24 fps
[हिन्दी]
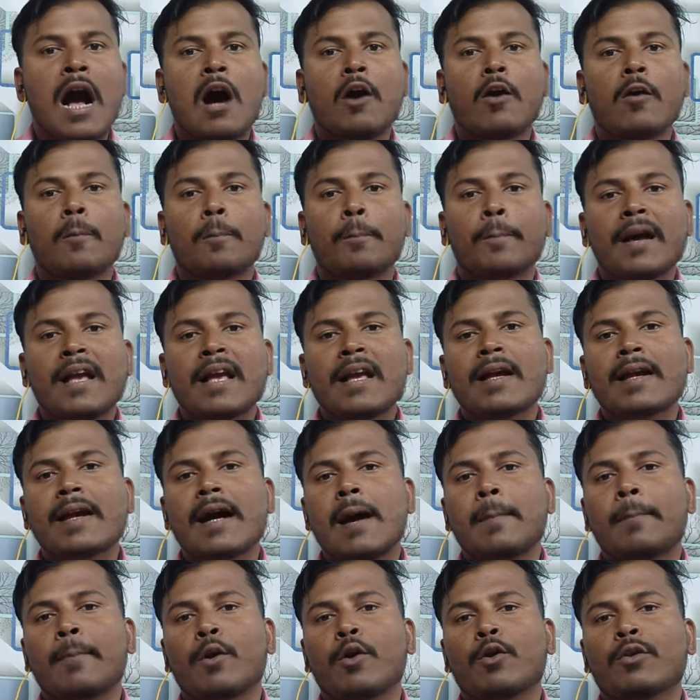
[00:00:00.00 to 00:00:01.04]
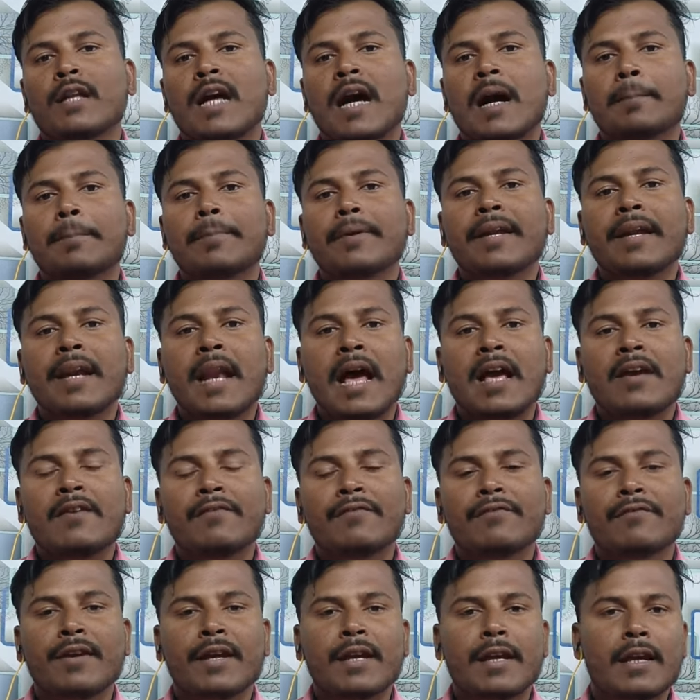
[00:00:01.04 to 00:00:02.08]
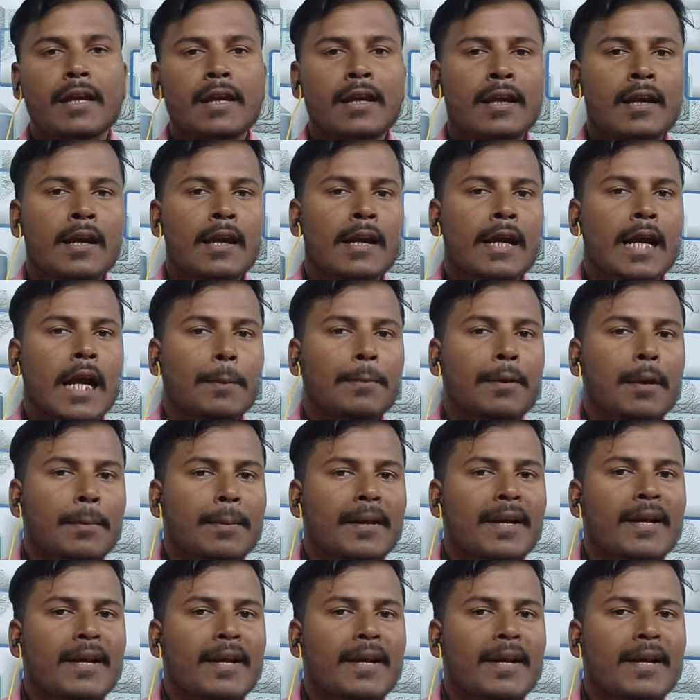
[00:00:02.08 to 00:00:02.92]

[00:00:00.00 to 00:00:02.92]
और बैंक ऑफ बड़ौदा अपने लाइफ में कभी